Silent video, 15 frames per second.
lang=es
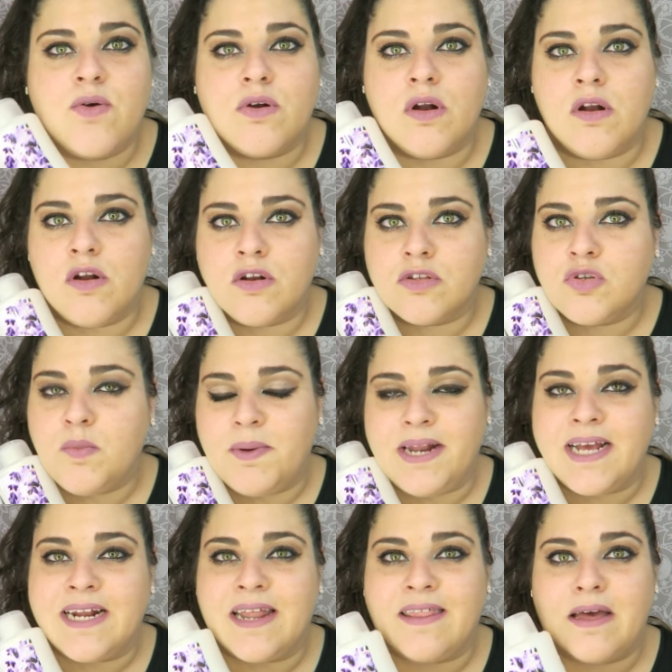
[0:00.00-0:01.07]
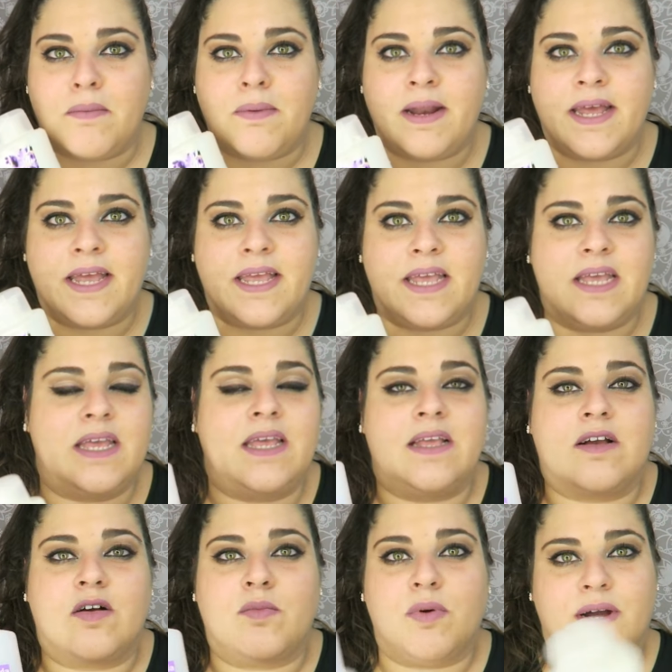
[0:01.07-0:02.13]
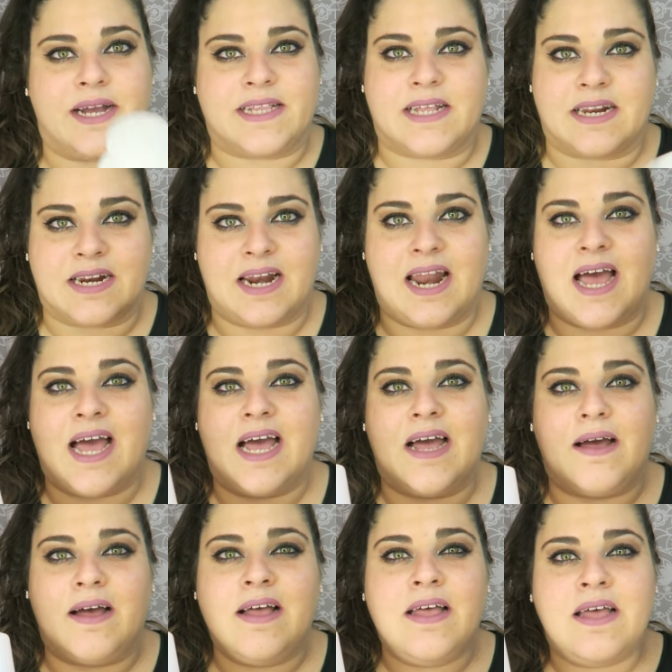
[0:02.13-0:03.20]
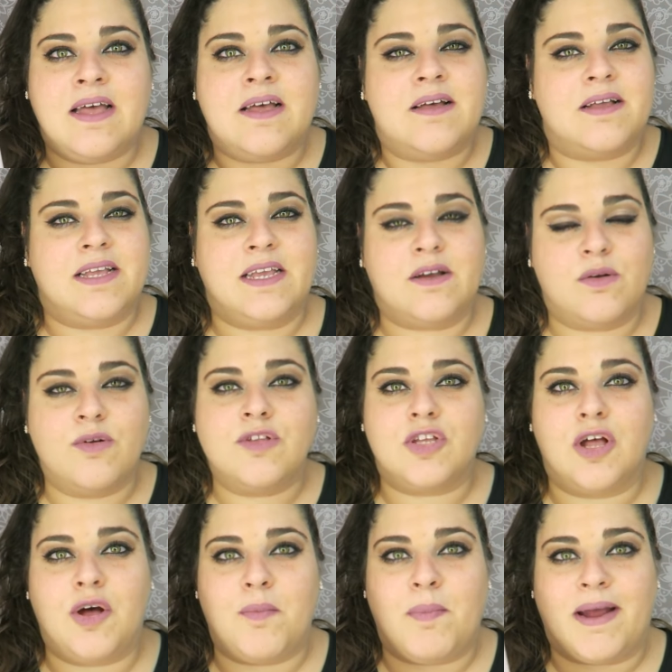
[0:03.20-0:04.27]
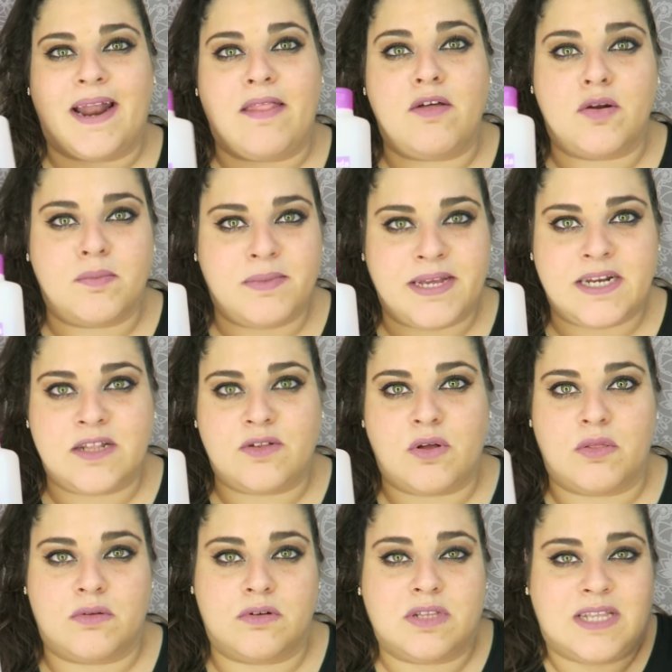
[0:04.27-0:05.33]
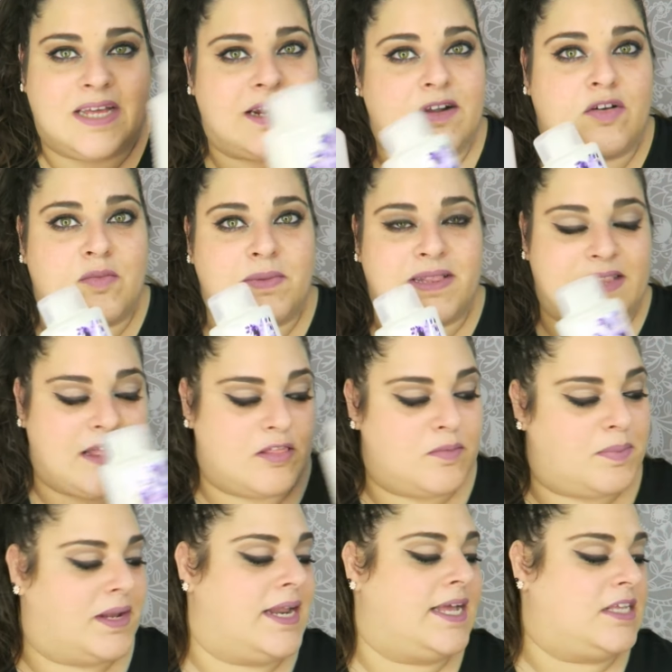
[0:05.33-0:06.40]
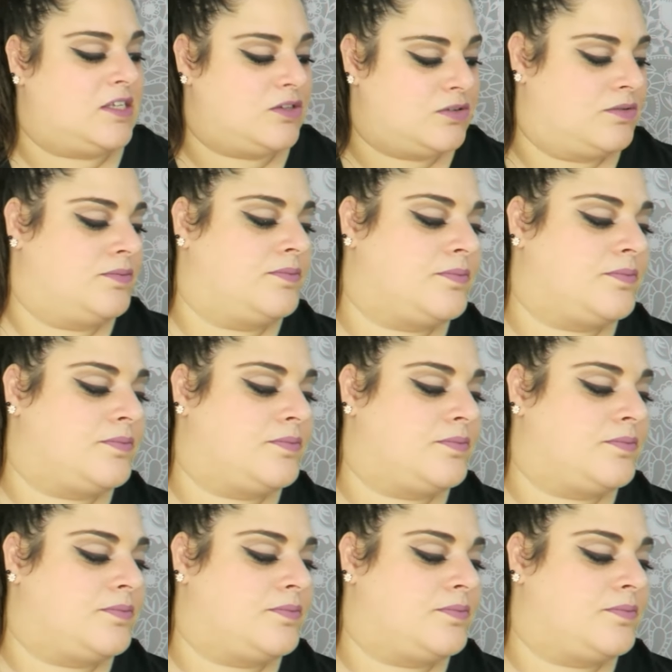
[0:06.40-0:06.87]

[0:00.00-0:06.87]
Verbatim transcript: es un olor súper agradable y como que te relaja incluso para dormir y todo, ¿no? Está recomendado para eso.